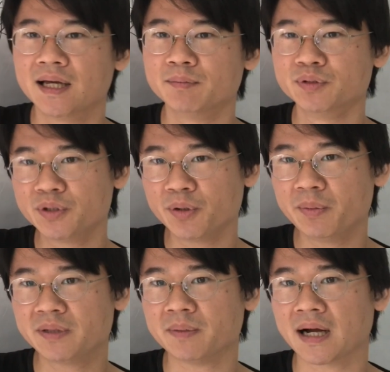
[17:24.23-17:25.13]
無料
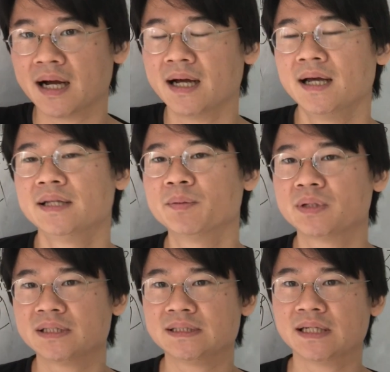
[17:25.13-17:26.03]
メルマガでも
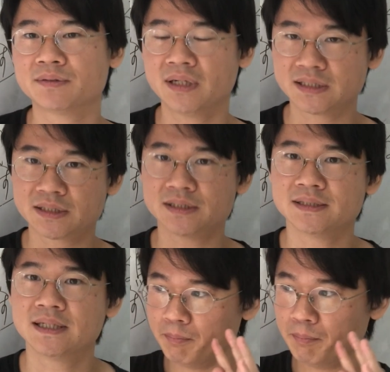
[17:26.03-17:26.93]
ですね、詳しく
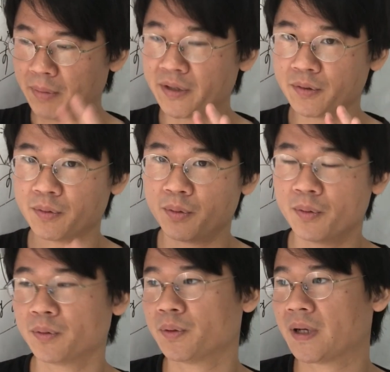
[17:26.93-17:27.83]
勉強の方
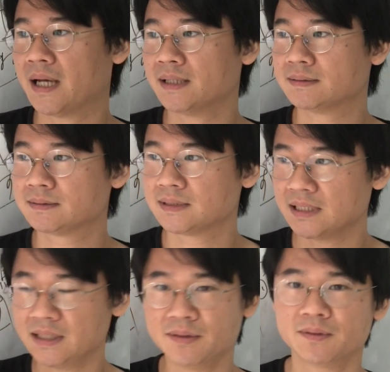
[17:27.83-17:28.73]
法とか
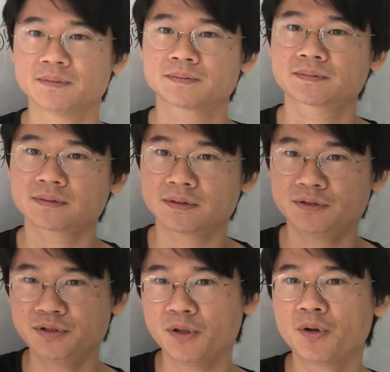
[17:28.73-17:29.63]
ヒント、
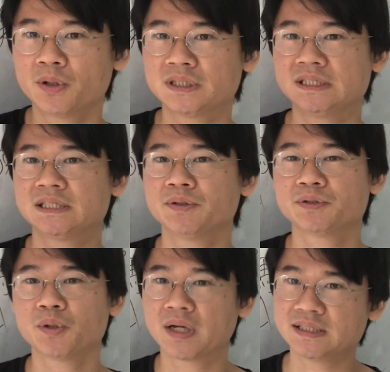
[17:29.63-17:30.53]
中国の知識を
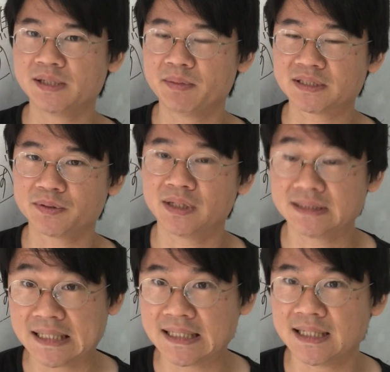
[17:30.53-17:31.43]
紹介していますので、
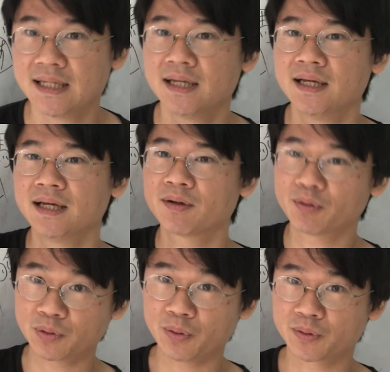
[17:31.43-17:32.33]
ぜひ
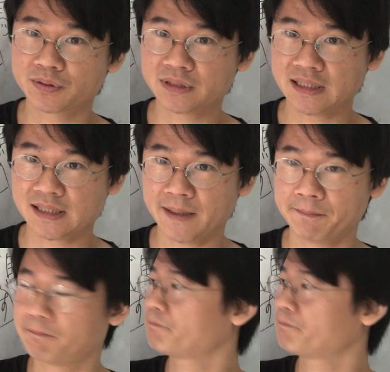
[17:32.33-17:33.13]
ご登録ください。